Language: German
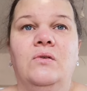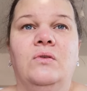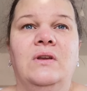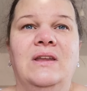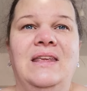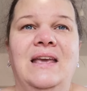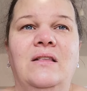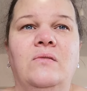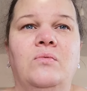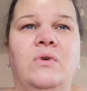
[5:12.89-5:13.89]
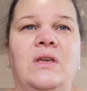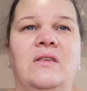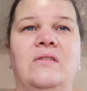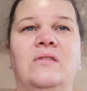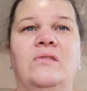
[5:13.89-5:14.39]
Und jetzt, wo
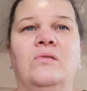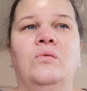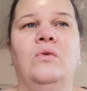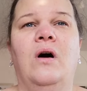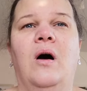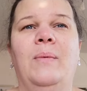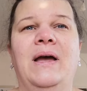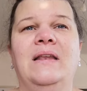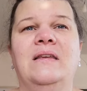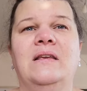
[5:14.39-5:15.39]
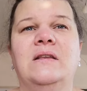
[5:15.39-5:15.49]
ich so arbeite,